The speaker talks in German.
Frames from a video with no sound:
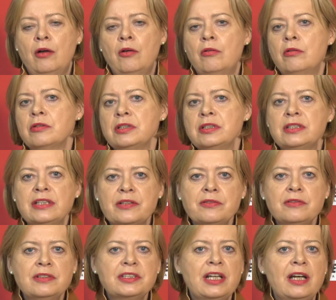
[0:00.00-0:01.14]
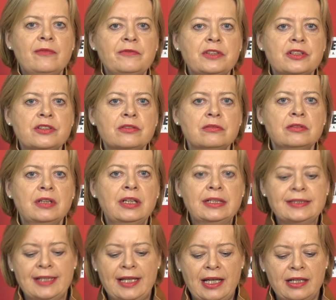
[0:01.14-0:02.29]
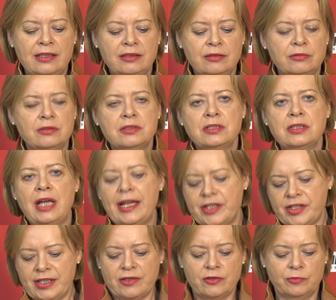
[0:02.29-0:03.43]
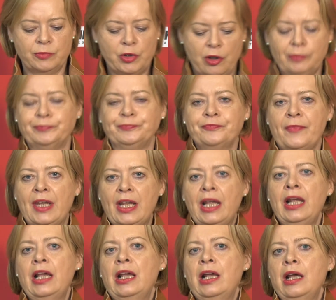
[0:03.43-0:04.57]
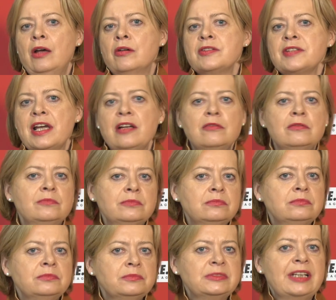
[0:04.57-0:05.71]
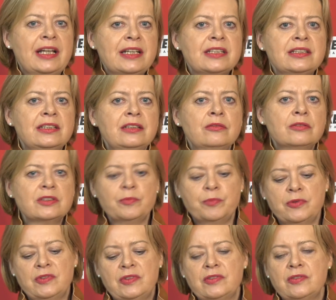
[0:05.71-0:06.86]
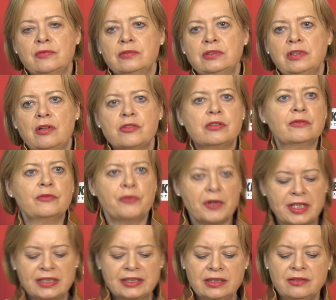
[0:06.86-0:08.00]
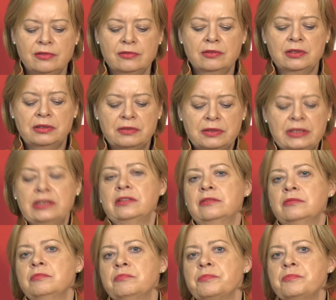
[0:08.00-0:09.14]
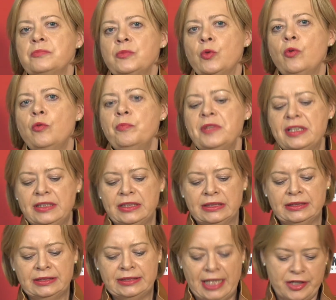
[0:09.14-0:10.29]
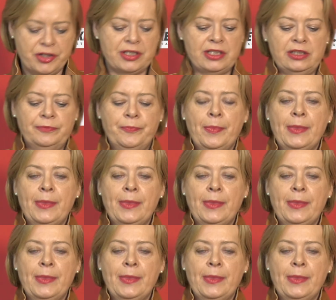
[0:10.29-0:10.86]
Und natürlich haben wir schon Zahlen und Einschätzungen bekommen. Und darum kann ich Ihnen unsere Position auch schon vor der Sitzung in groben Linien darstellen.